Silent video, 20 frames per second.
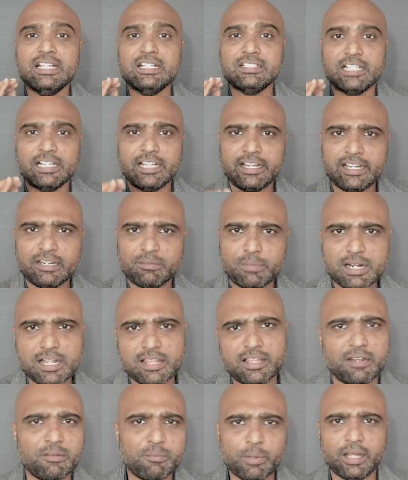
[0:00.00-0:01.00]
ஜெனரேட்
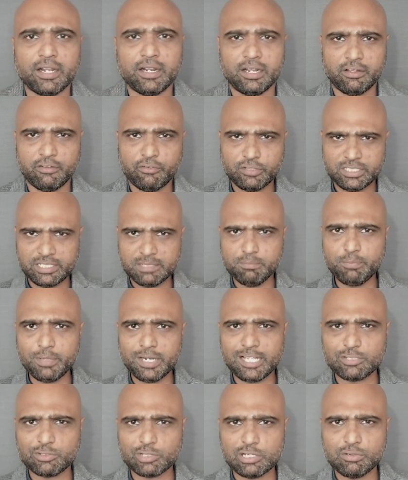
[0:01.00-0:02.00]
பண்ணுதான்னு பாருங்கள்
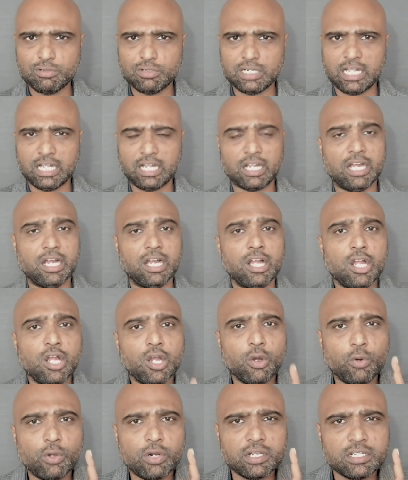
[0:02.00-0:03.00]
சிம்பிளாக சொல்லணுன்னாக்கா
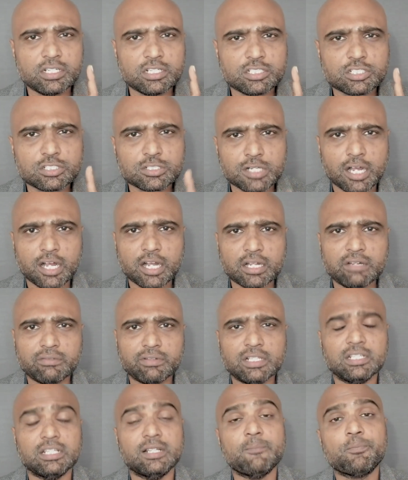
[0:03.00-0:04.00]
ஒரு ஸ்டாக்
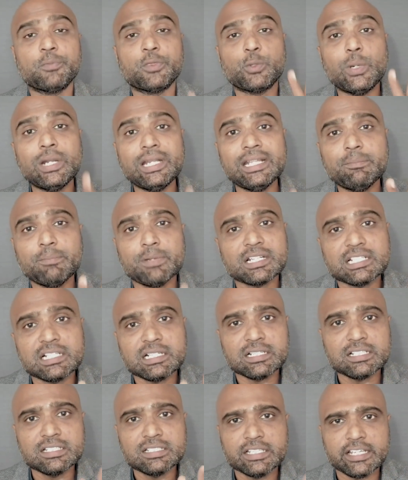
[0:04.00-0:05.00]
வந்து டுவெண்ட்டி
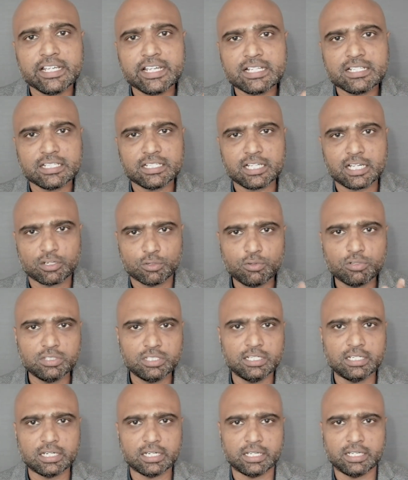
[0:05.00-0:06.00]
பர்சன்ட் சிஏஜிஆர்
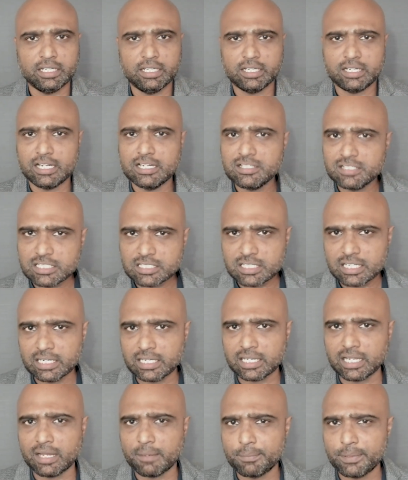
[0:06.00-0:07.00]
கொடுத்துட்ருக்கு
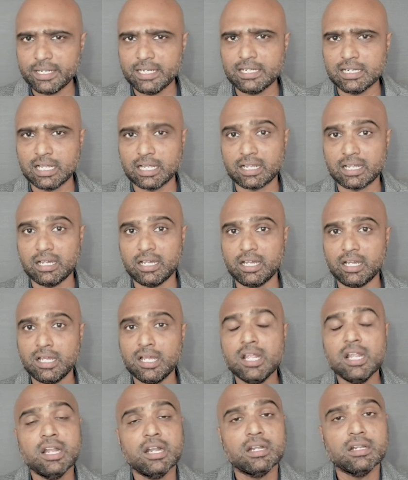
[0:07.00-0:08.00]
கன்சிஸ்டண்ட்டாக அப்படின்னாக்கா
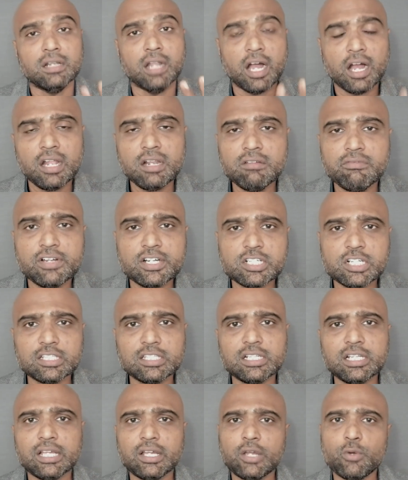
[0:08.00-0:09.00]
நாலு
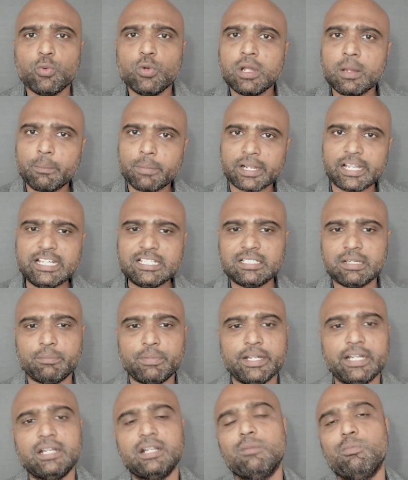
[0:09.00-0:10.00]
வருஷத்தில் உங்கள் ப்ரைஸ்
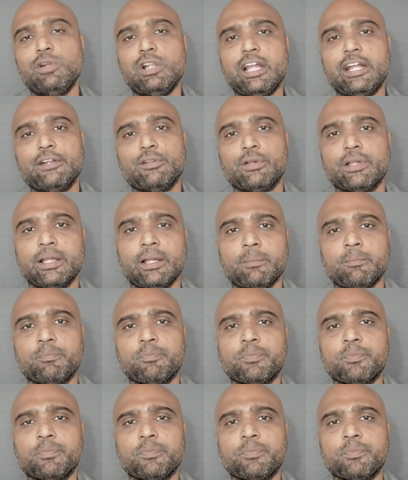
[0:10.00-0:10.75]
அப்படியே டபுள் ஆகிடுங்க